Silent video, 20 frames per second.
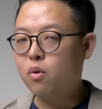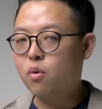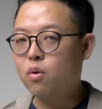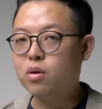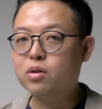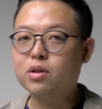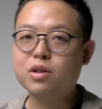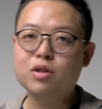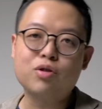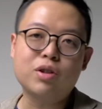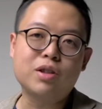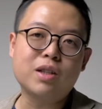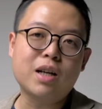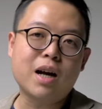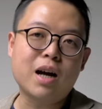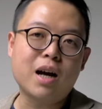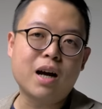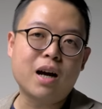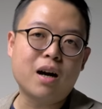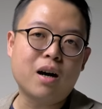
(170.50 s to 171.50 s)
我是学
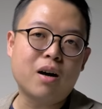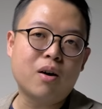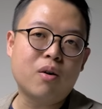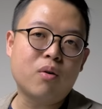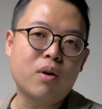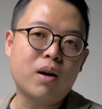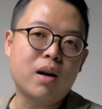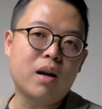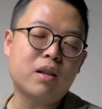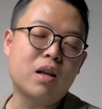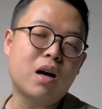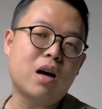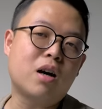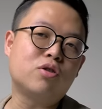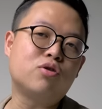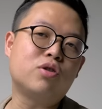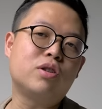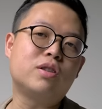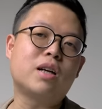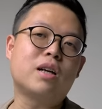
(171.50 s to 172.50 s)
长，欢迎来
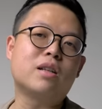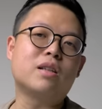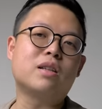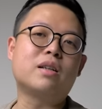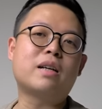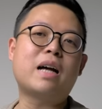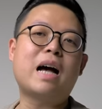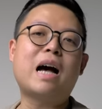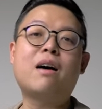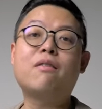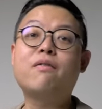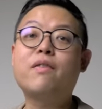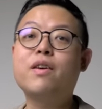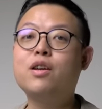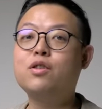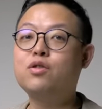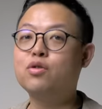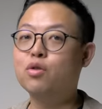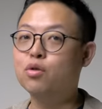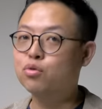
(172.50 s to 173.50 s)
到学长的咖
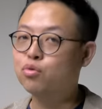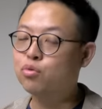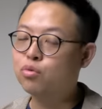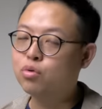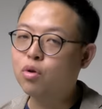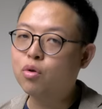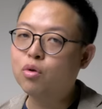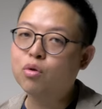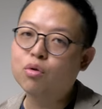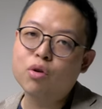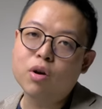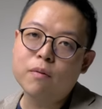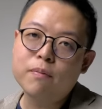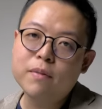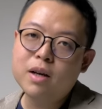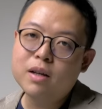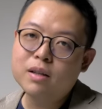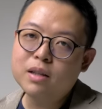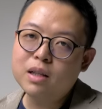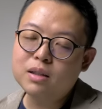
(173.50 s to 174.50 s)
啡充足攻略。
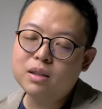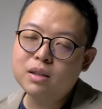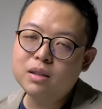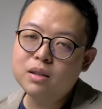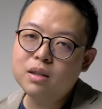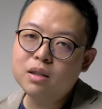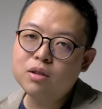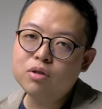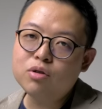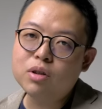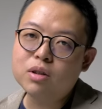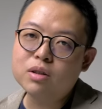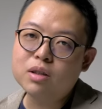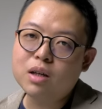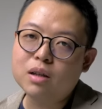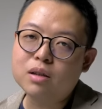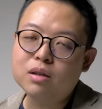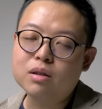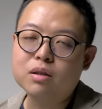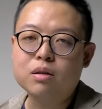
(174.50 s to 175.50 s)
那今天学
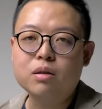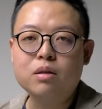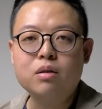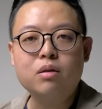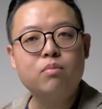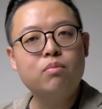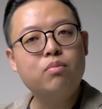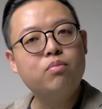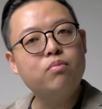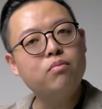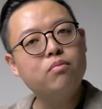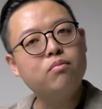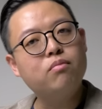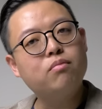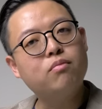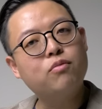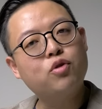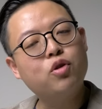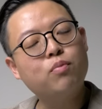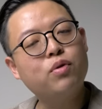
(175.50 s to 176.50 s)
长呢，
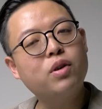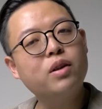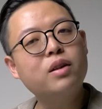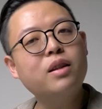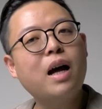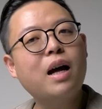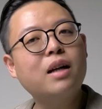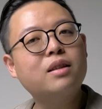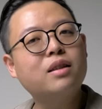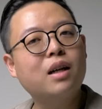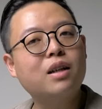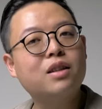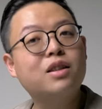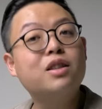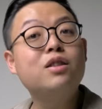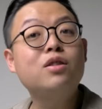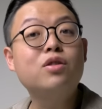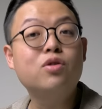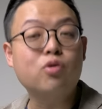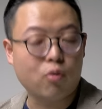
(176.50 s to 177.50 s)
嗯，就不跟大家讲
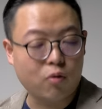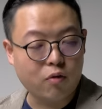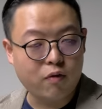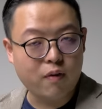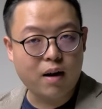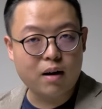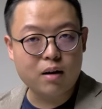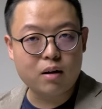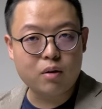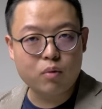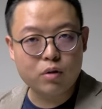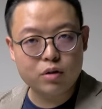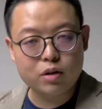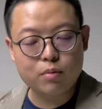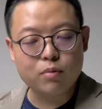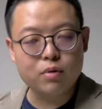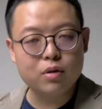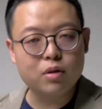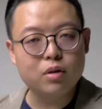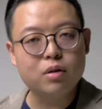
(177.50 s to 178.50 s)
新手法了。为
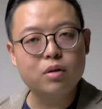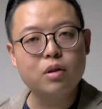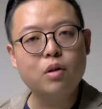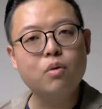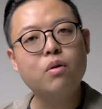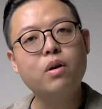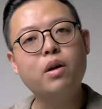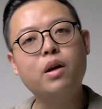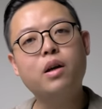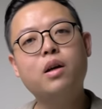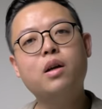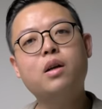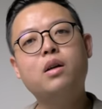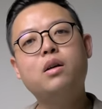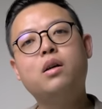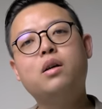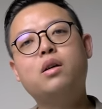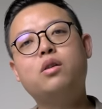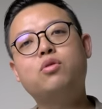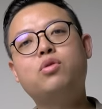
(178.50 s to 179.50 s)
什么呢？因为
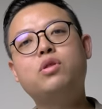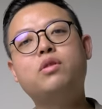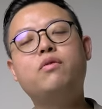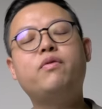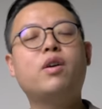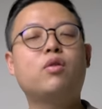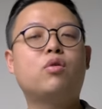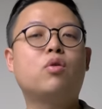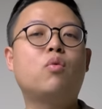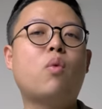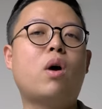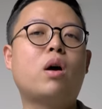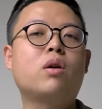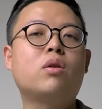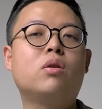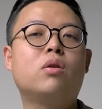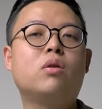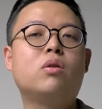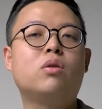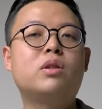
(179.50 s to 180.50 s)
呃，最近非常多网
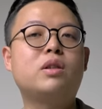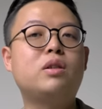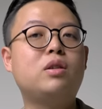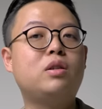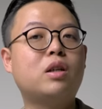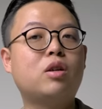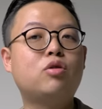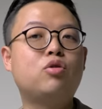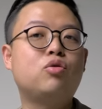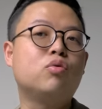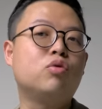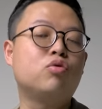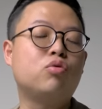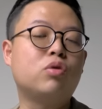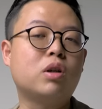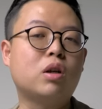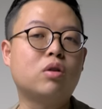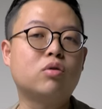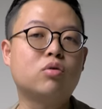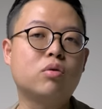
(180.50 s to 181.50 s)
友一直在询问
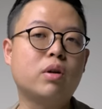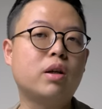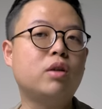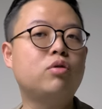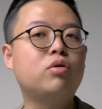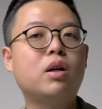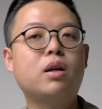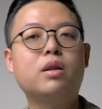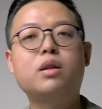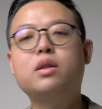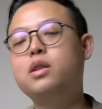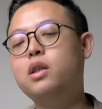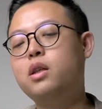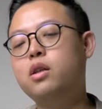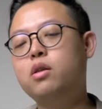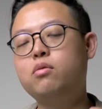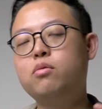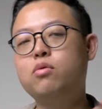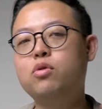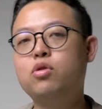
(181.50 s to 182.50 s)
学长说：“哎，学长，那
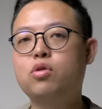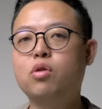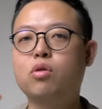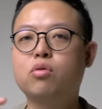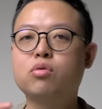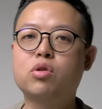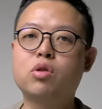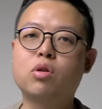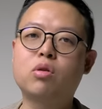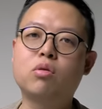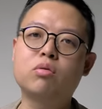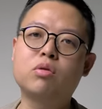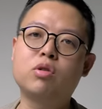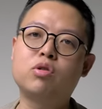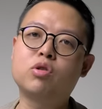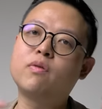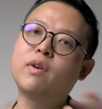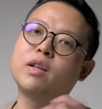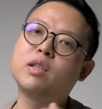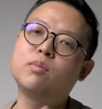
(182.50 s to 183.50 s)
些手冲
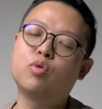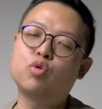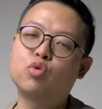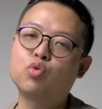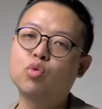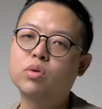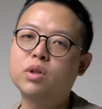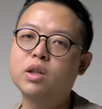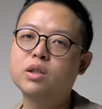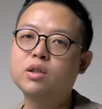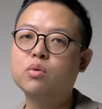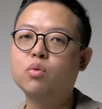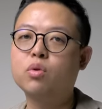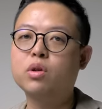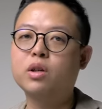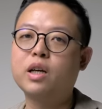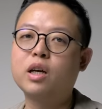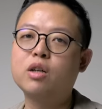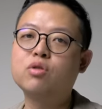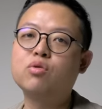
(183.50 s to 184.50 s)
手法那么多，但是我
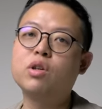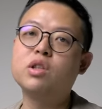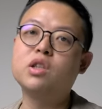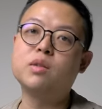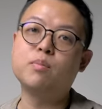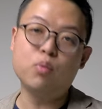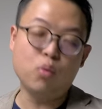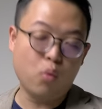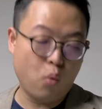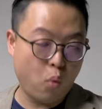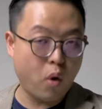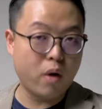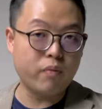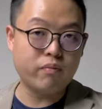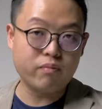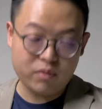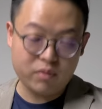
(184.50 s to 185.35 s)
的给水一直不稳